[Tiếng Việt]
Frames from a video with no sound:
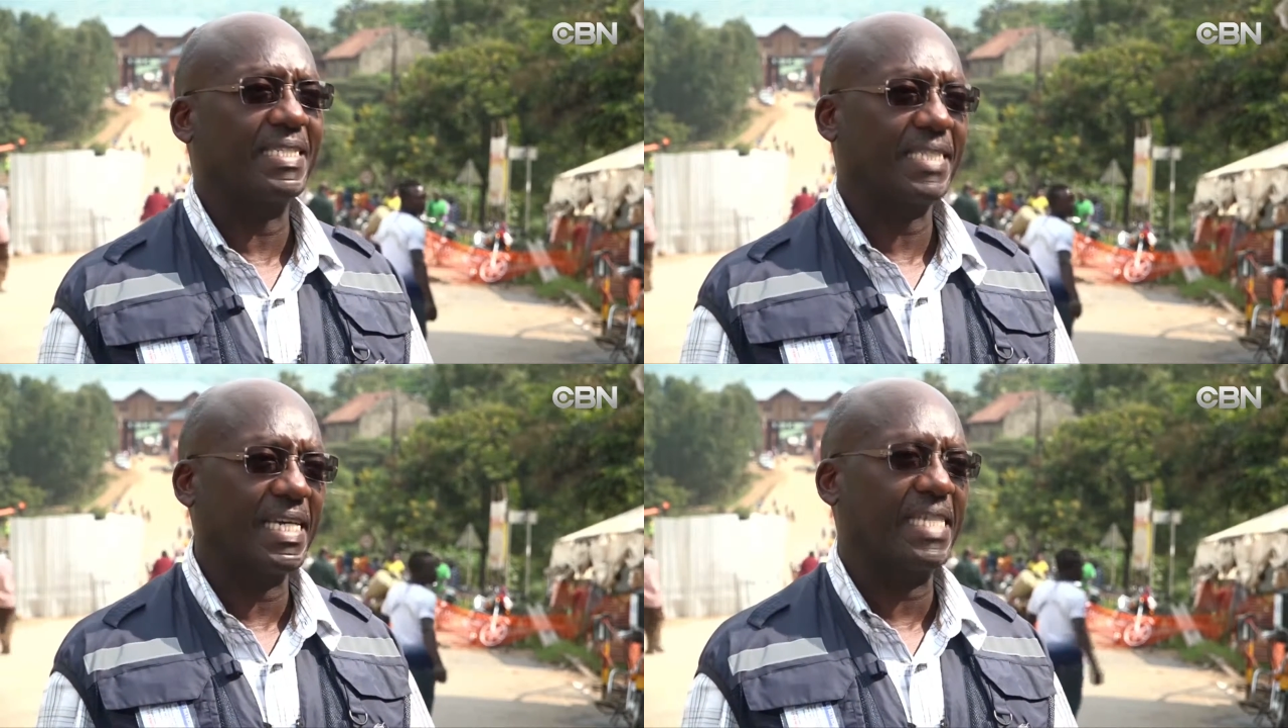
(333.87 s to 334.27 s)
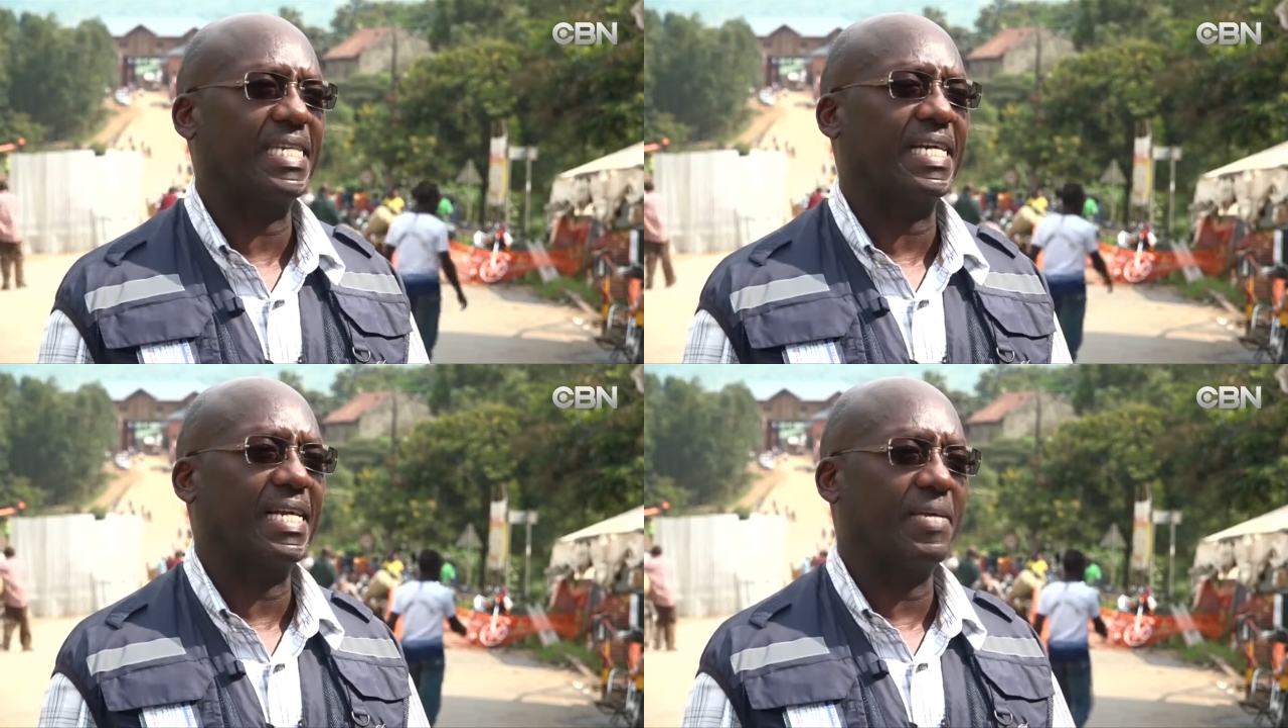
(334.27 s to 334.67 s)
tiêu
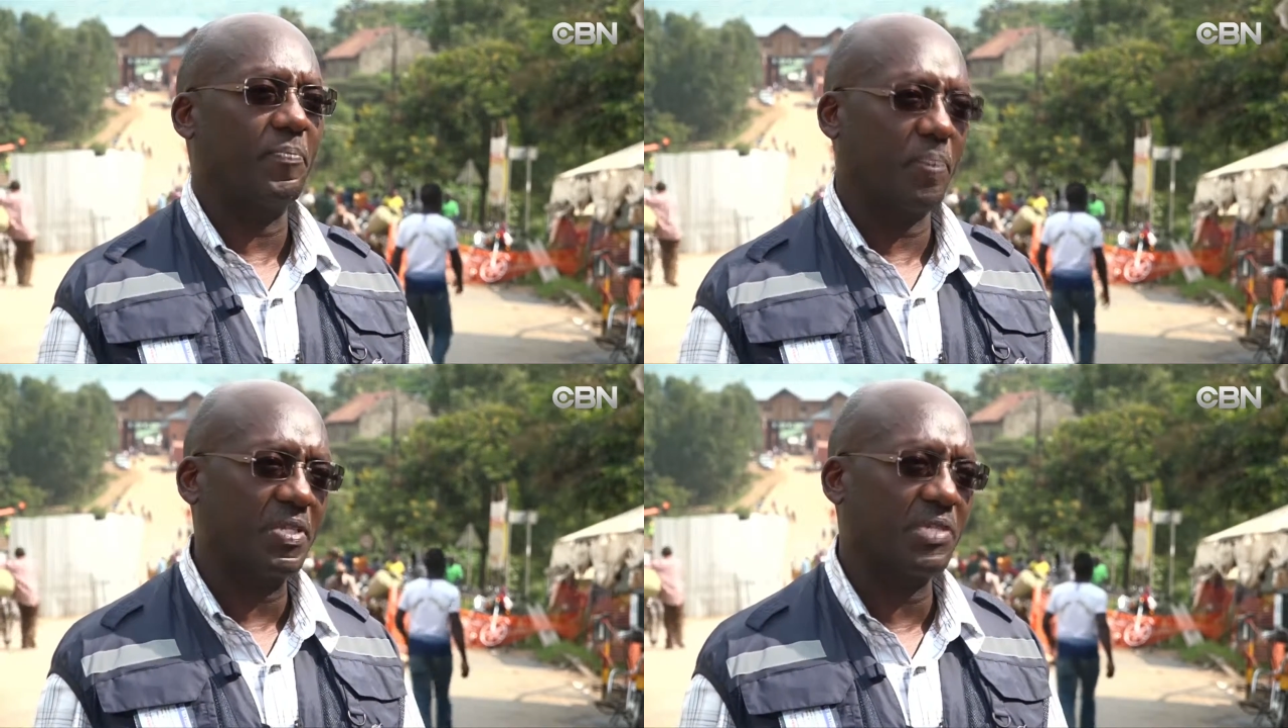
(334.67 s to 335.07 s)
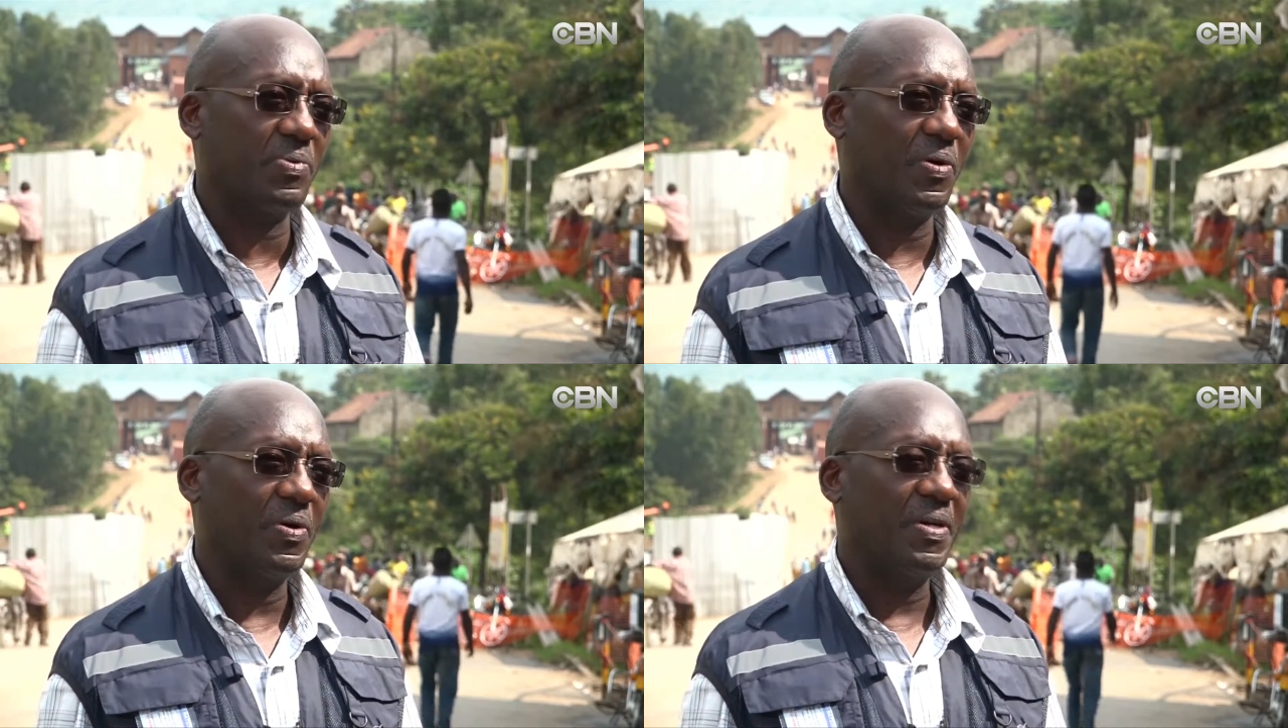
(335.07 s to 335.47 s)
chảy, sốt cao
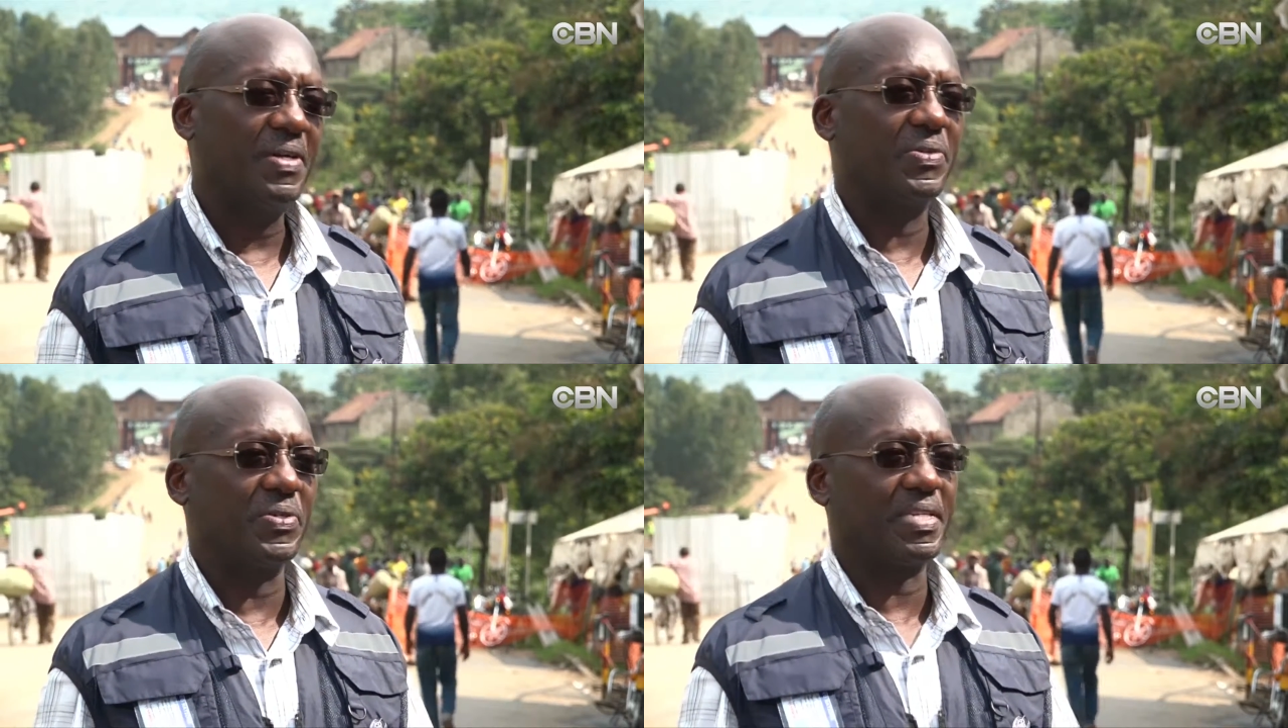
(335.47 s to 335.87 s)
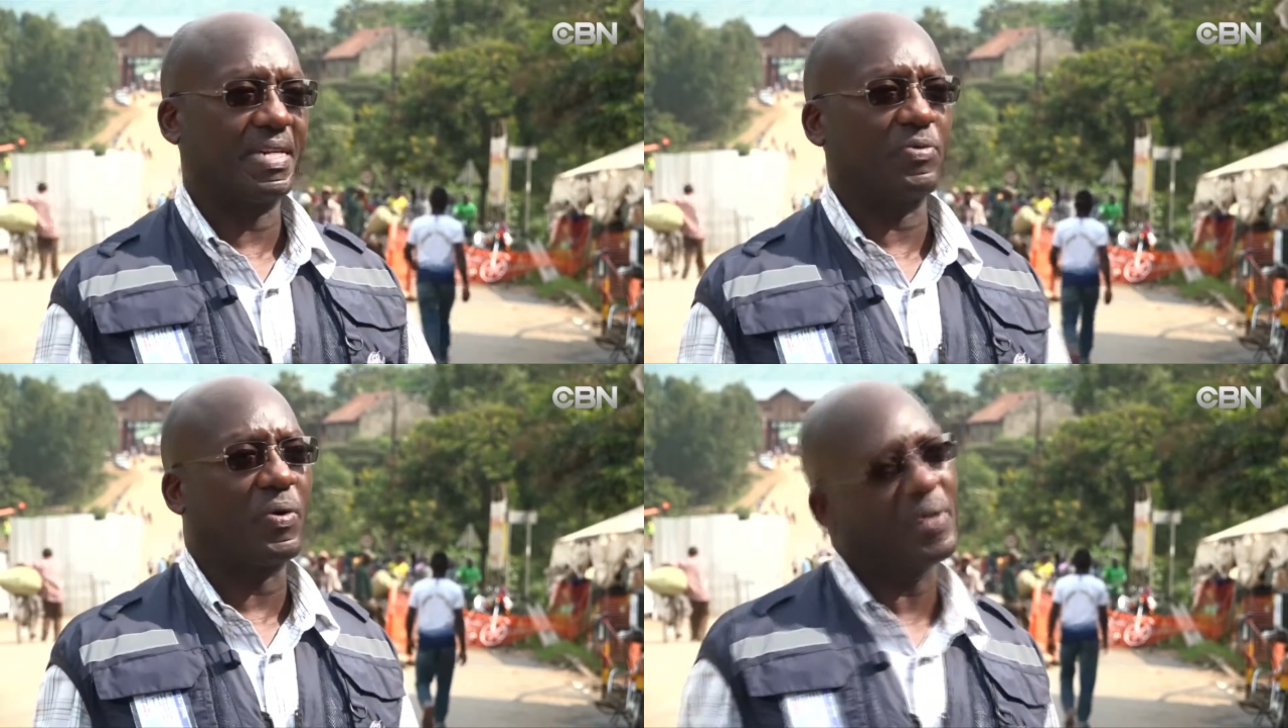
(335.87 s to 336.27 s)
và xuất huyết
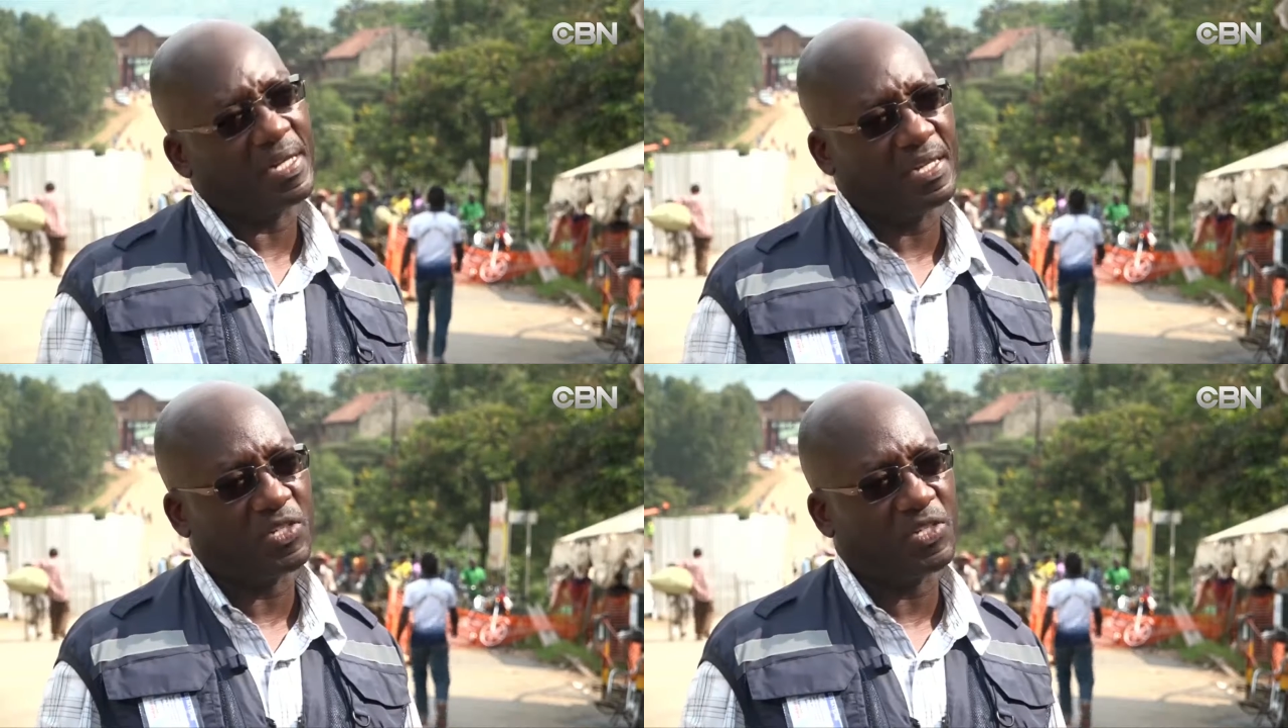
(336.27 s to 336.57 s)
trong người.